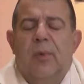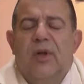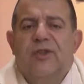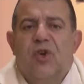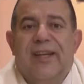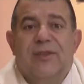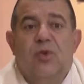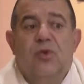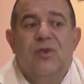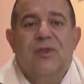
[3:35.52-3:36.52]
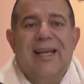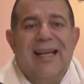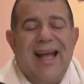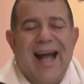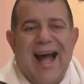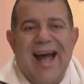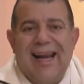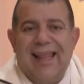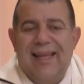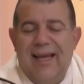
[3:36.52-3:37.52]
Por eso Jesús
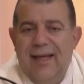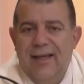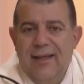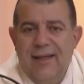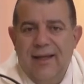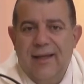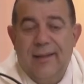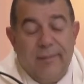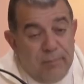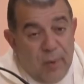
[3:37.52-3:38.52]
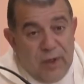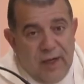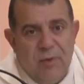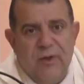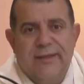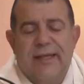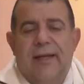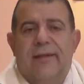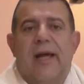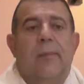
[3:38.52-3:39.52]
arde, podríamos
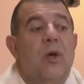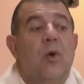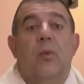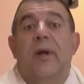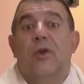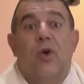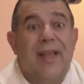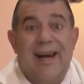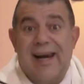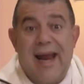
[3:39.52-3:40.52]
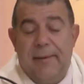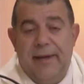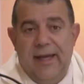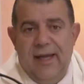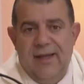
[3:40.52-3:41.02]
decir en términos nuestros, de rabia.